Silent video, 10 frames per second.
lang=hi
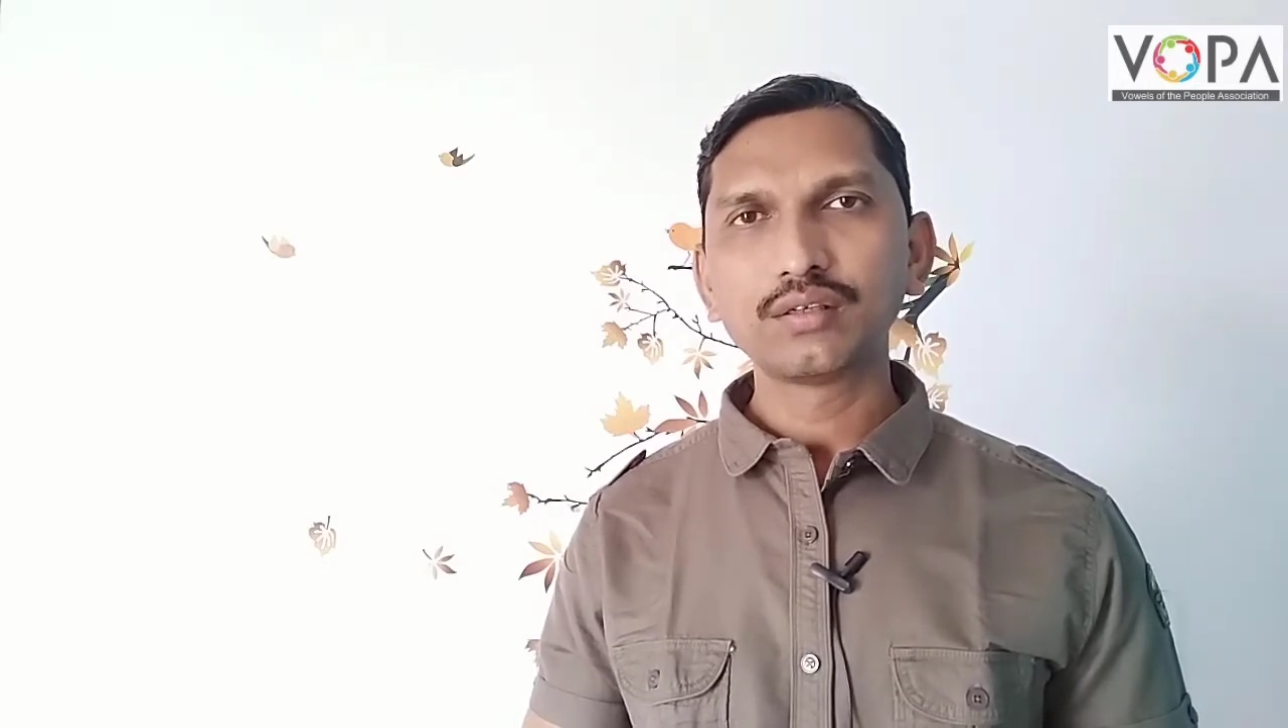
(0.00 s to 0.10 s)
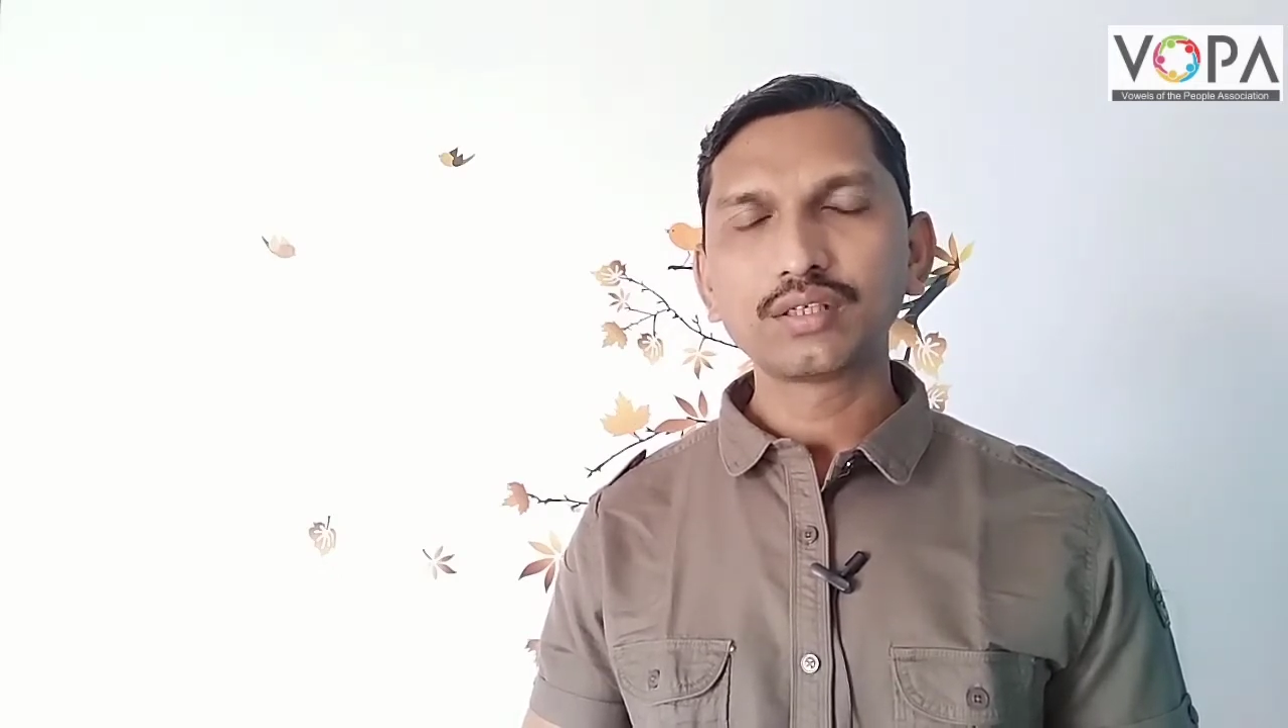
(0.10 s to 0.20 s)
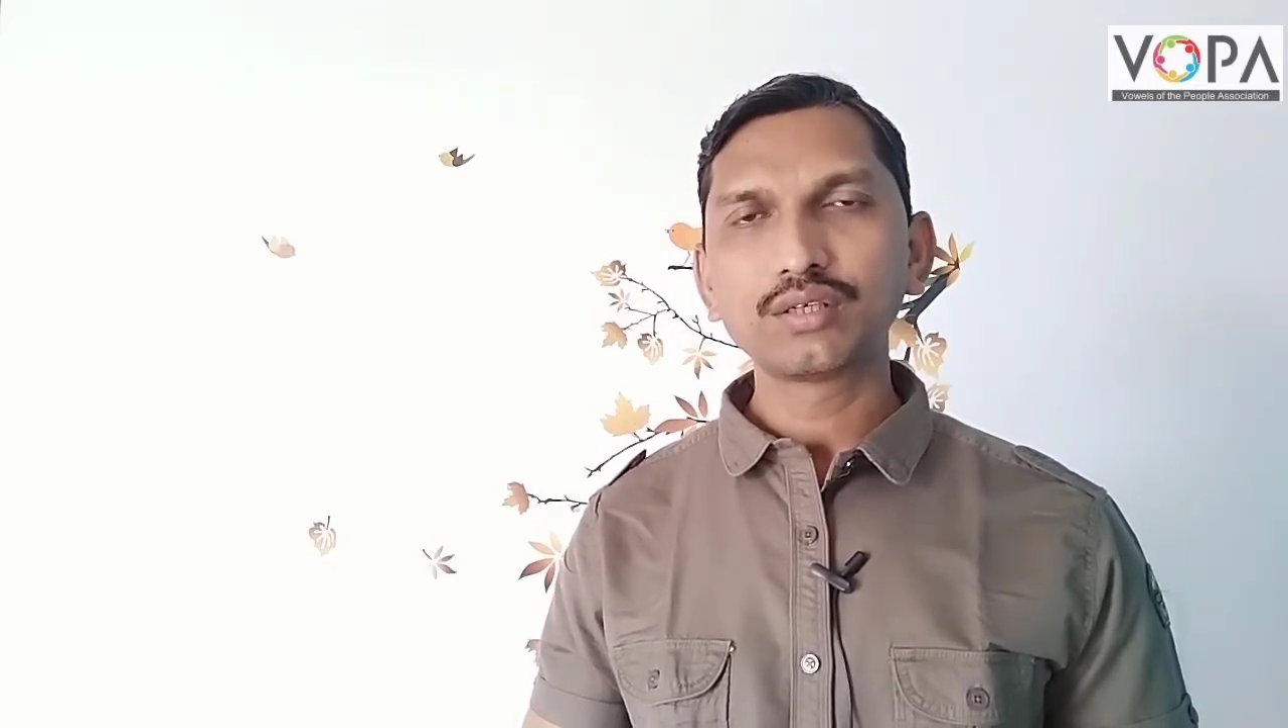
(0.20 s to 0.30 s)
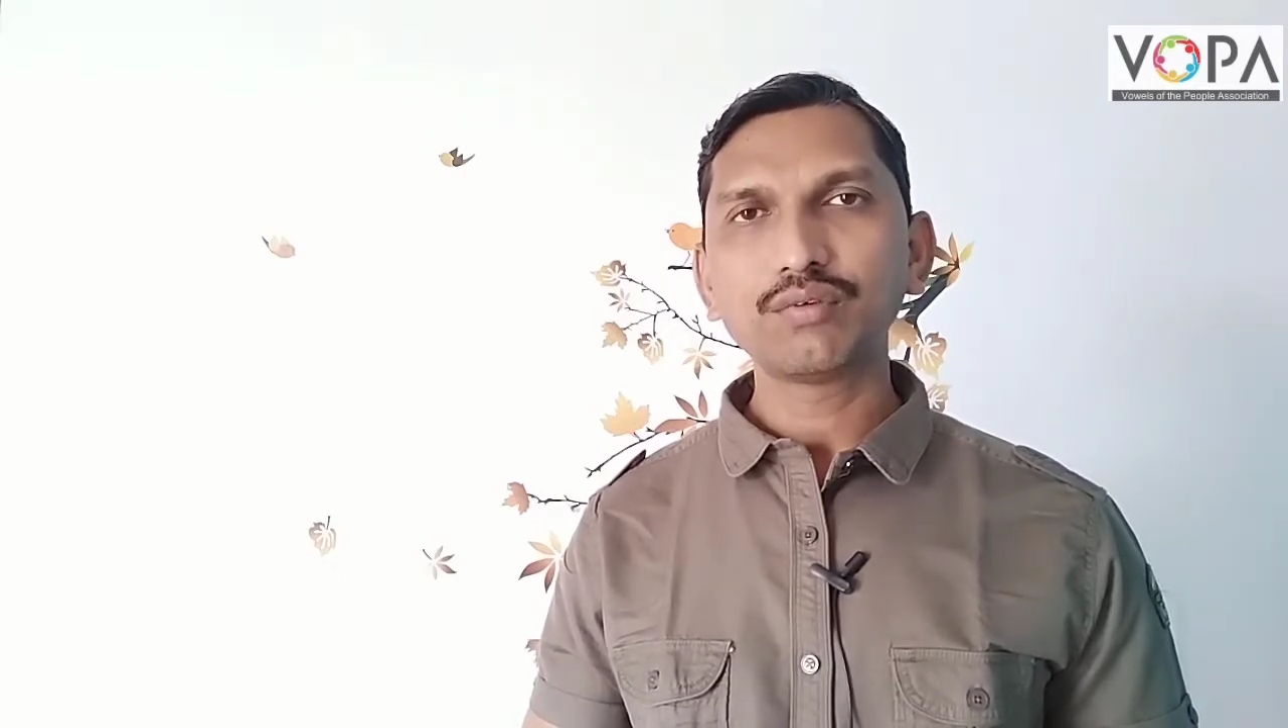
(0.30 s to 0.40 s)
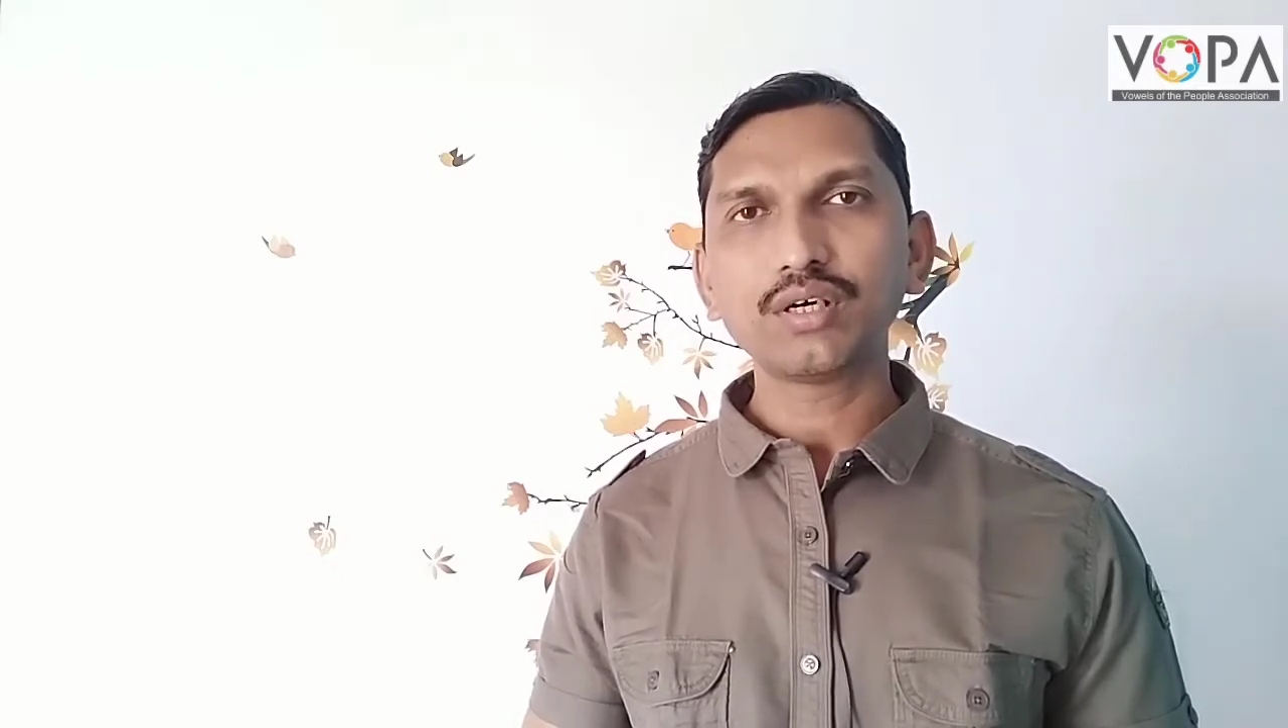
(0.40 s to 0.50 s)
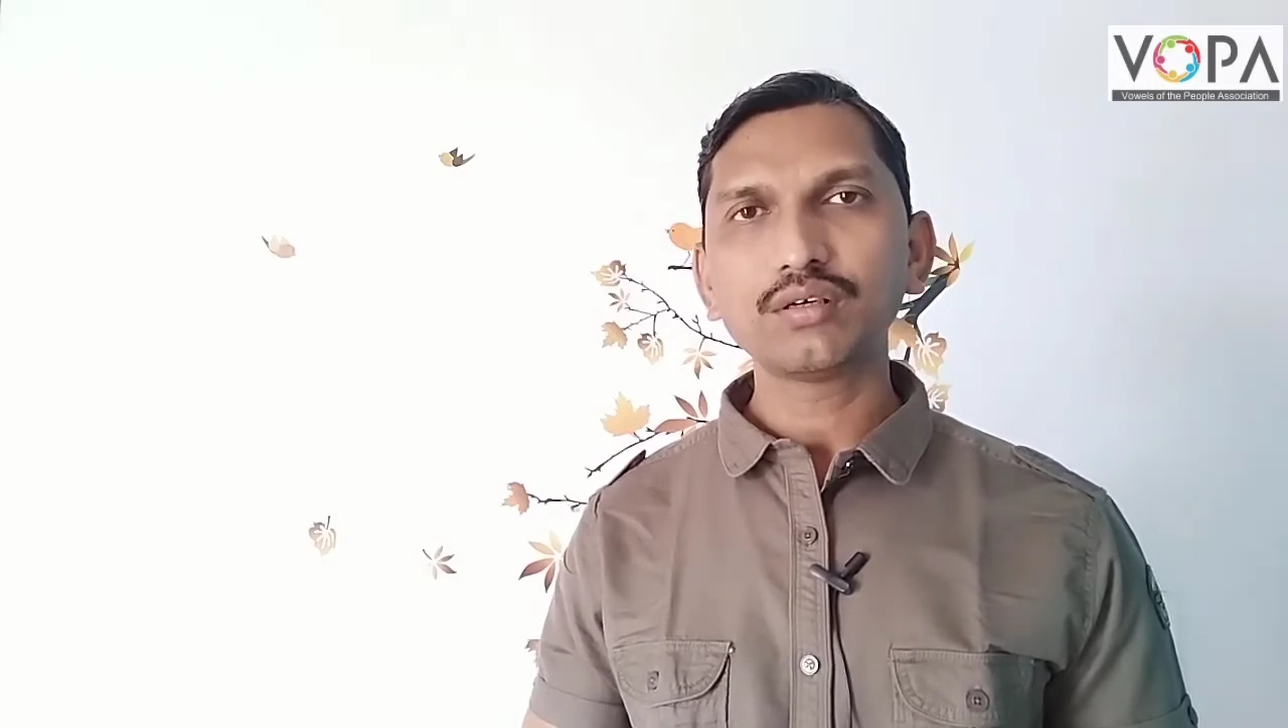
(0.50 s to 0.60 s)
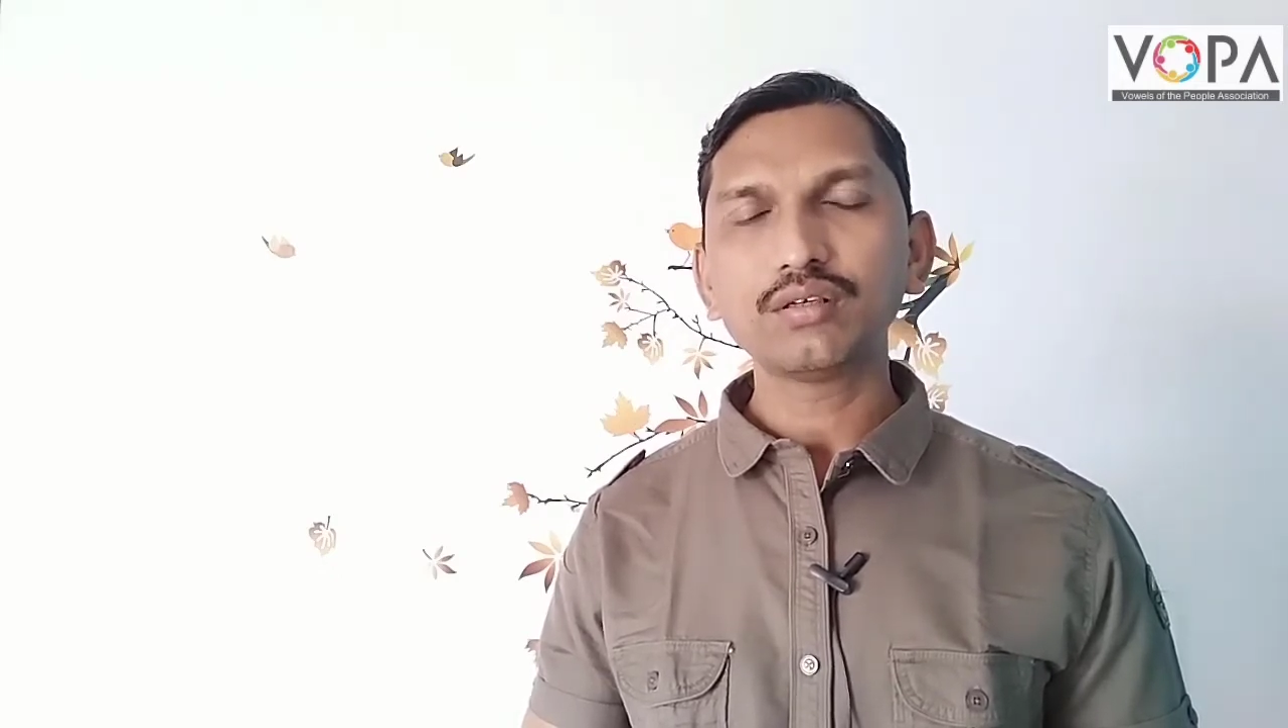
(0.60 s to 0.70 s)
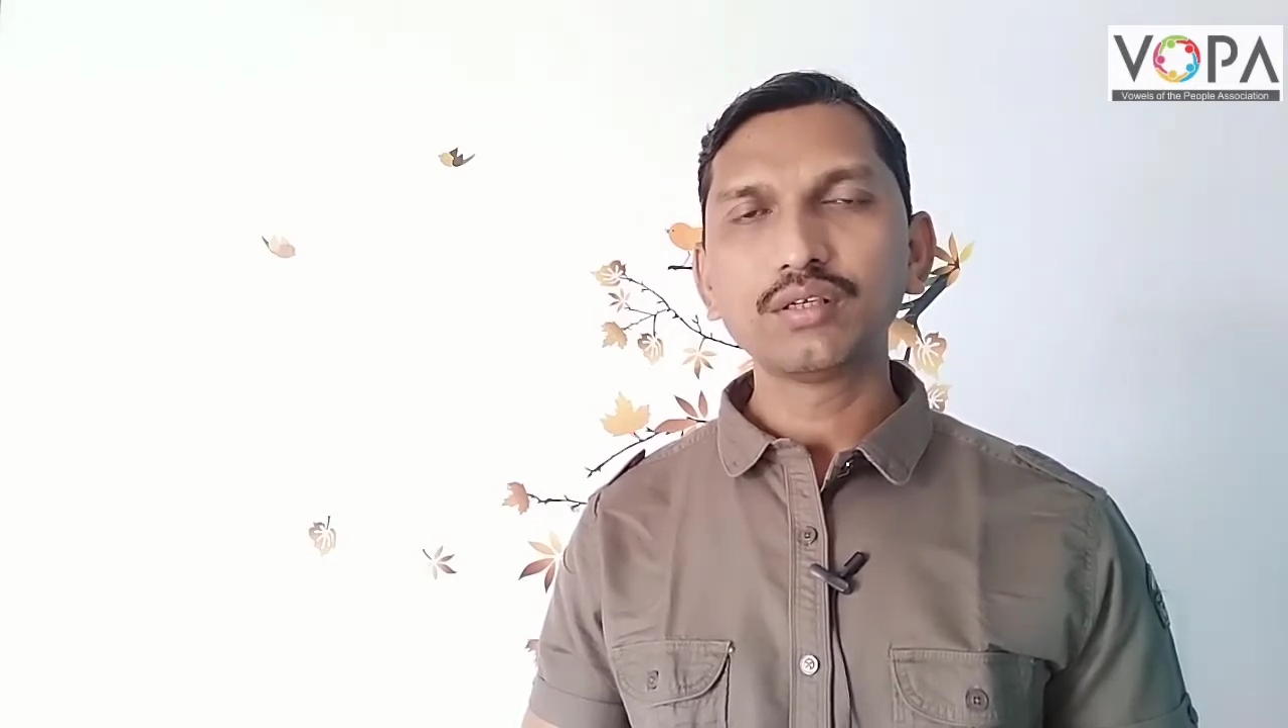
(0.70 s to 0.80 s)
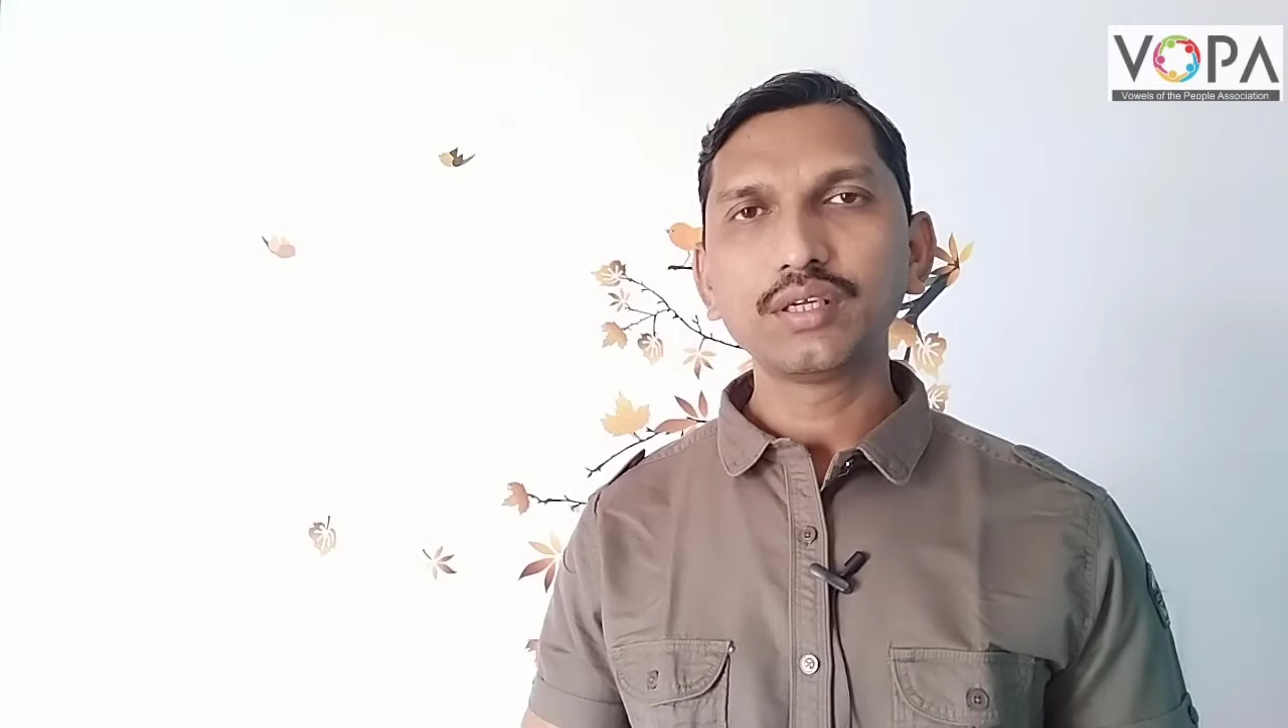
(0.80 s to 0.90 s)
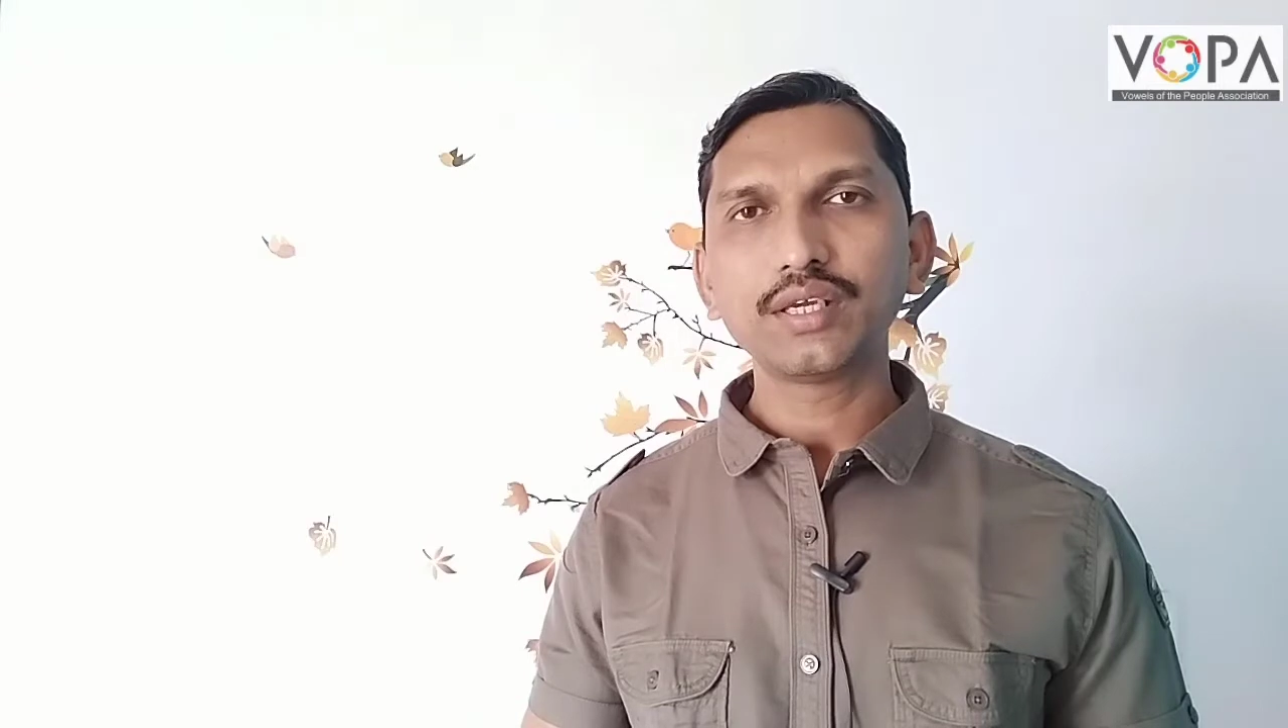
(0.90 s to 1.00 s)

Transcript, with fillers: कि वह